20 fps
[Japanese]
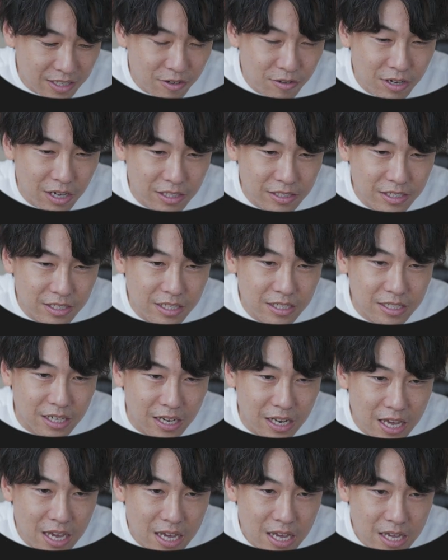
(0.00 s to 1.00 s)
ていう感じですか
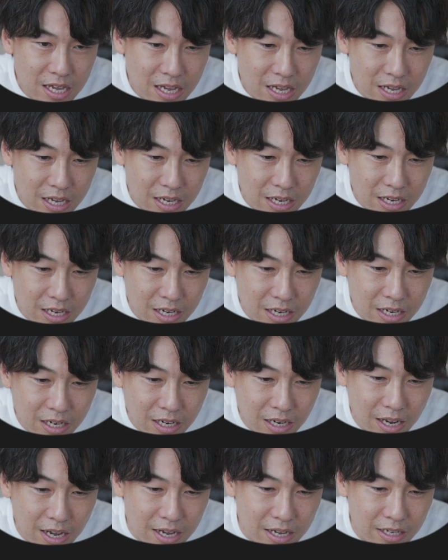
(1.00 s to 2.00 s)
ね。
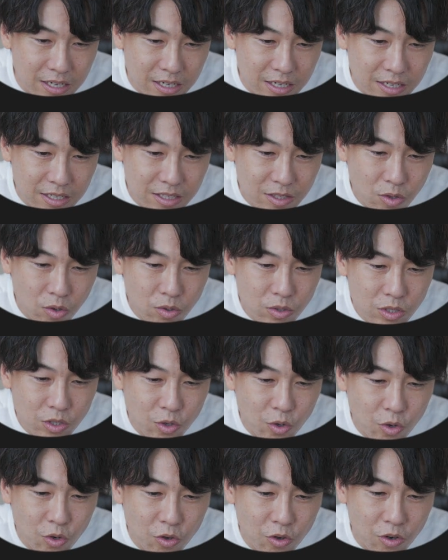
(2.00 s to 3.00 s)
はい。特に
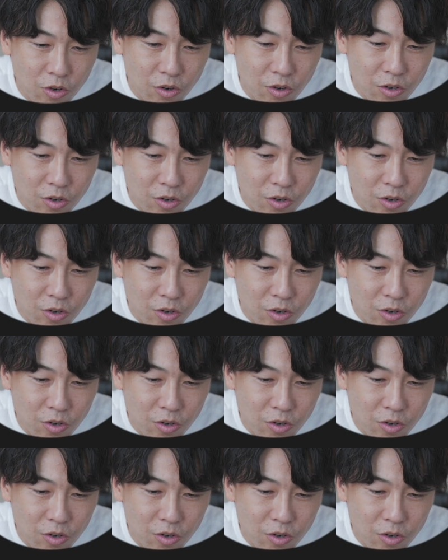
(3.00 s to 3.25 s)
この、